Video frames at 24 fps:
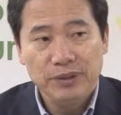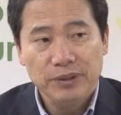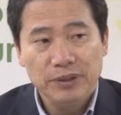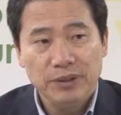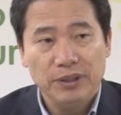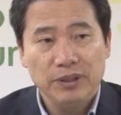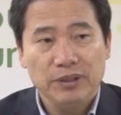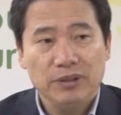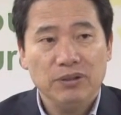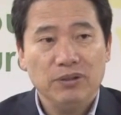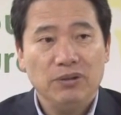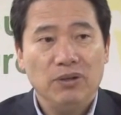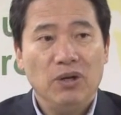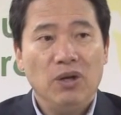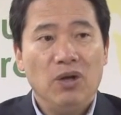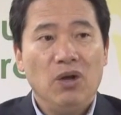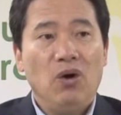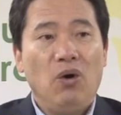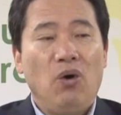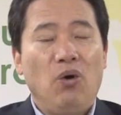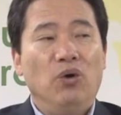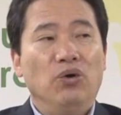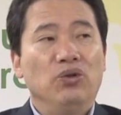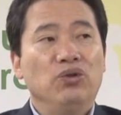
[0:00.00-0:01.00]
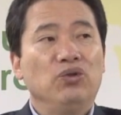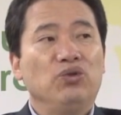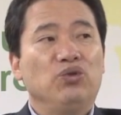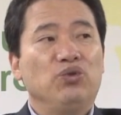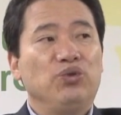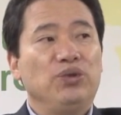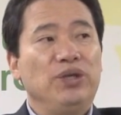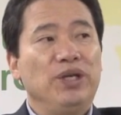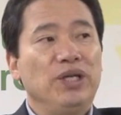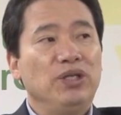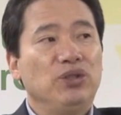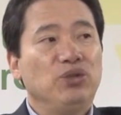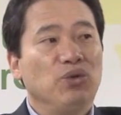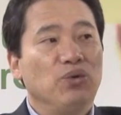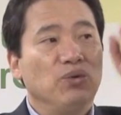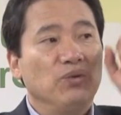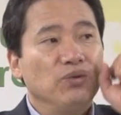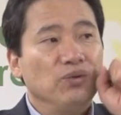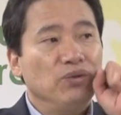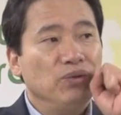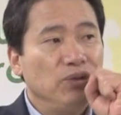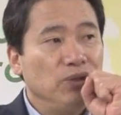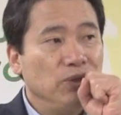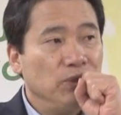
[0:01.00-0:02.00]
그래서 오늘 주의
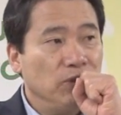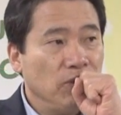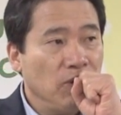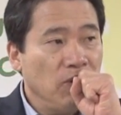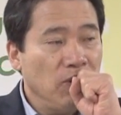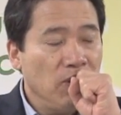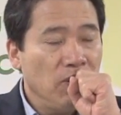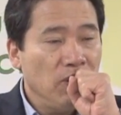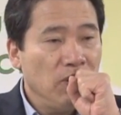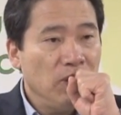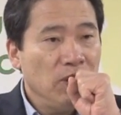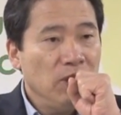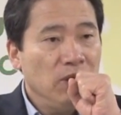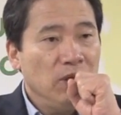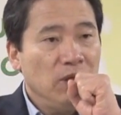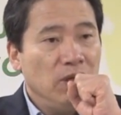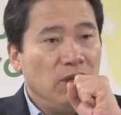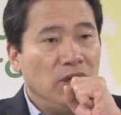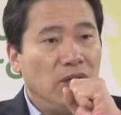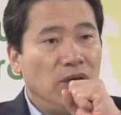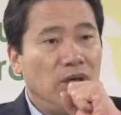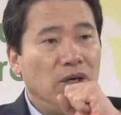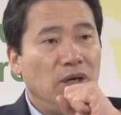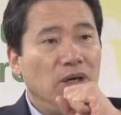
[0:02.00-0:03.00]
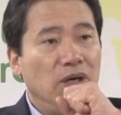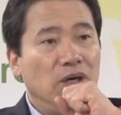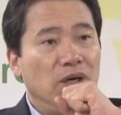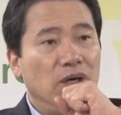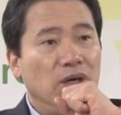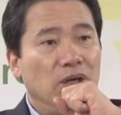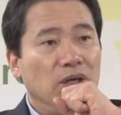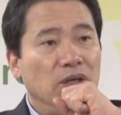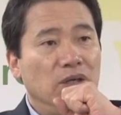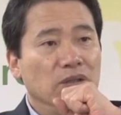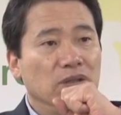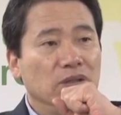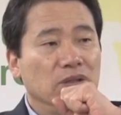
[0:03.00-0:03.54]
종들도 어,